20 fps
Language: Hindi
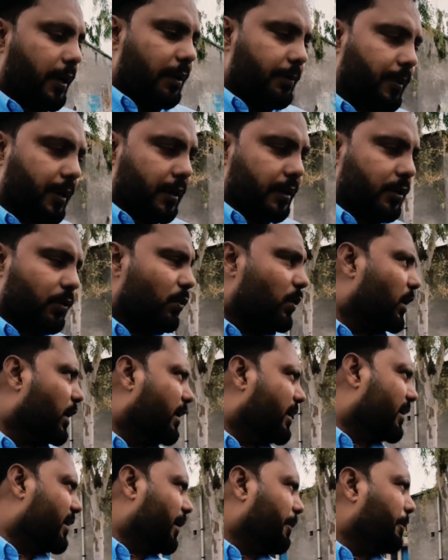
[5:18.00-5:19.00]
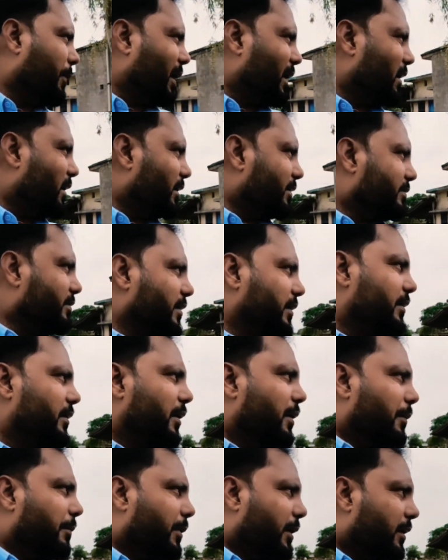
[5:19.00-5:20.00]
भर भर के उगाया गया पहले से
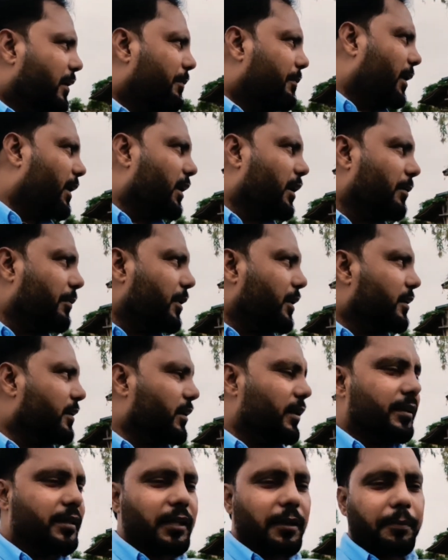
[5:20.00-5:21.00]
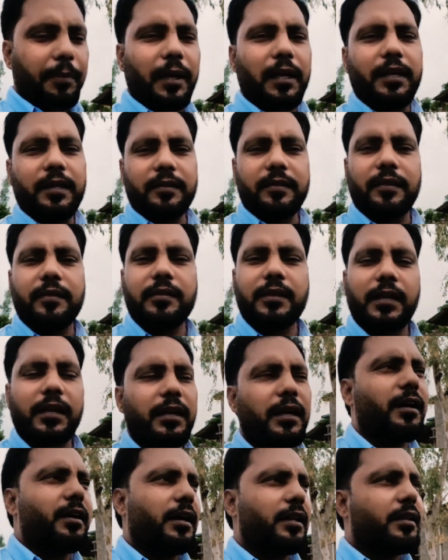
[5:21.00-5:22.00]
पर ये महंगा बेच लेते हैं पहले से
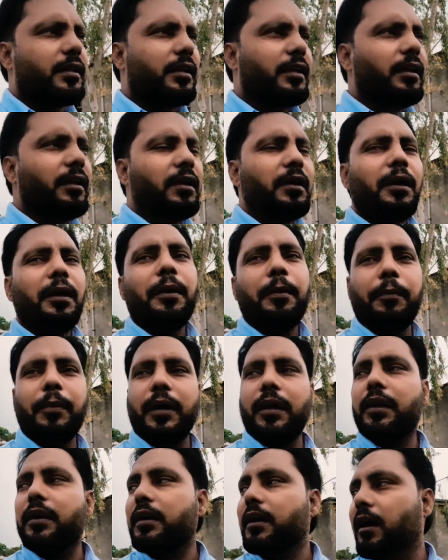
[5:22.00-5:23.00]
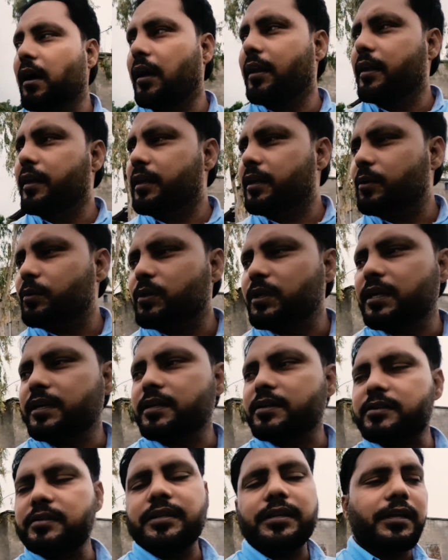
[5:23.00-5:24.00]
इसलिए लगाते हैं पर खाने के लिए उतना
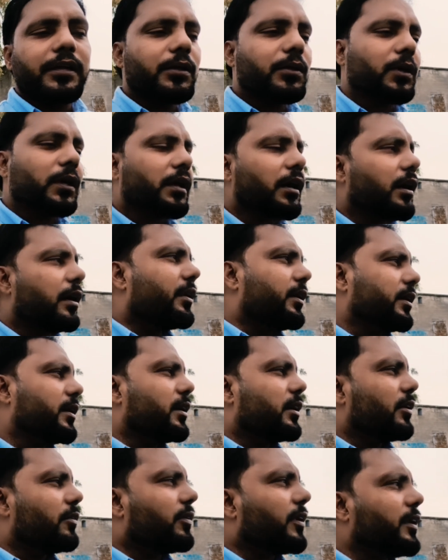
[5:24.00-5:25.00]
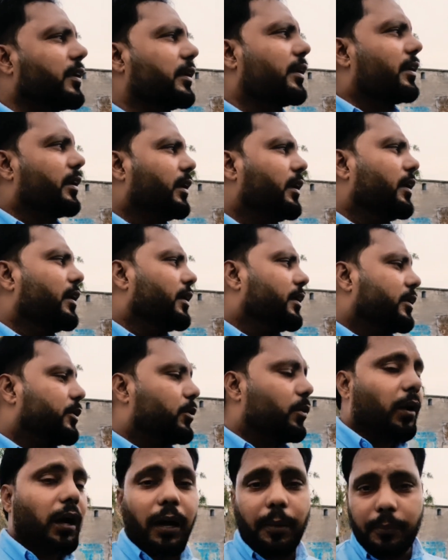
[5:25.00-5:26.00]
टेस्ट नहीं होता खाने के लिए वही है
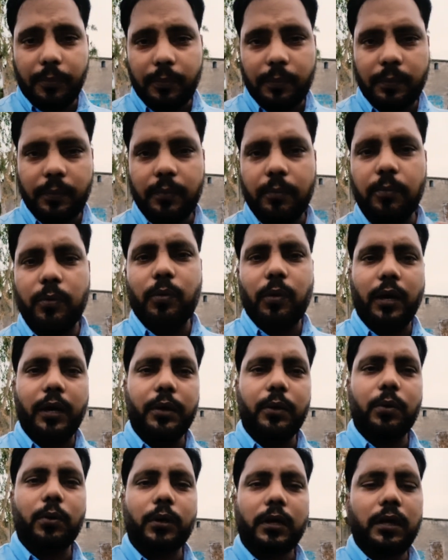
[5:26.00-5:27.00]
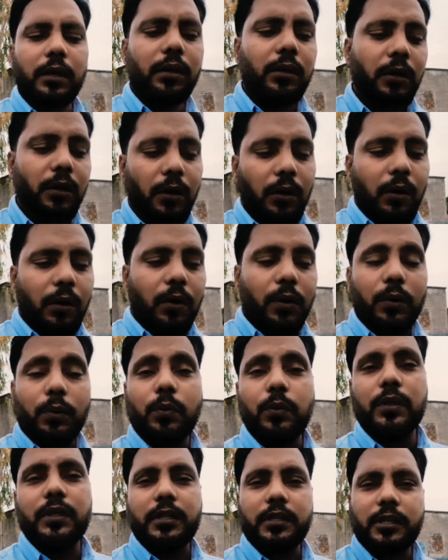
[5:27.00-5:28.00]
जो अब बुआई होगी और
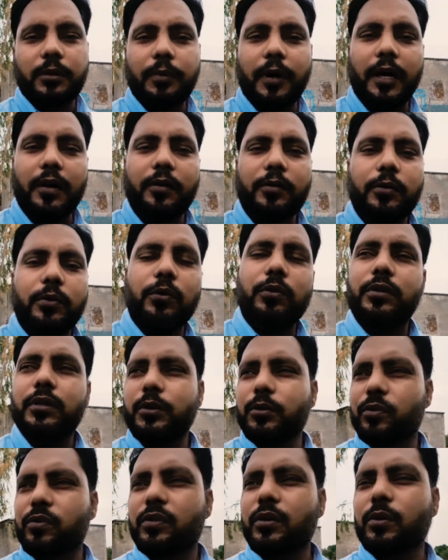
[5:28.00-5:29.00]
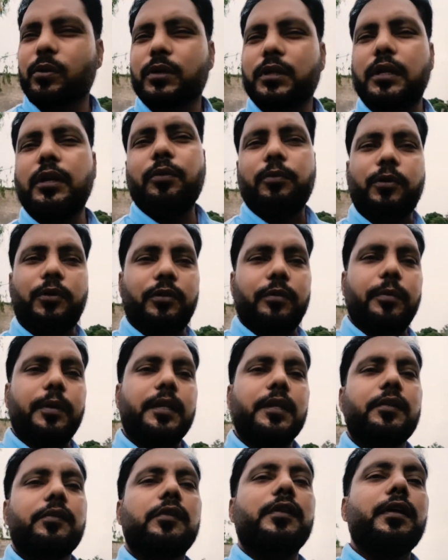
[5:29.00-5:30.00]
कुदरती बारिश जो होती है उससे होता है ना वो
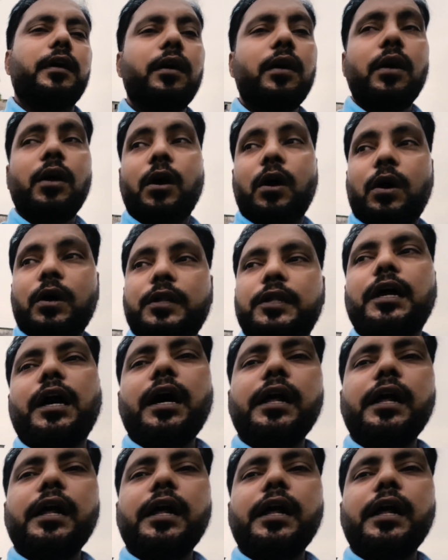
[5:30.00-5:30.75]
ज़बरदस्त है और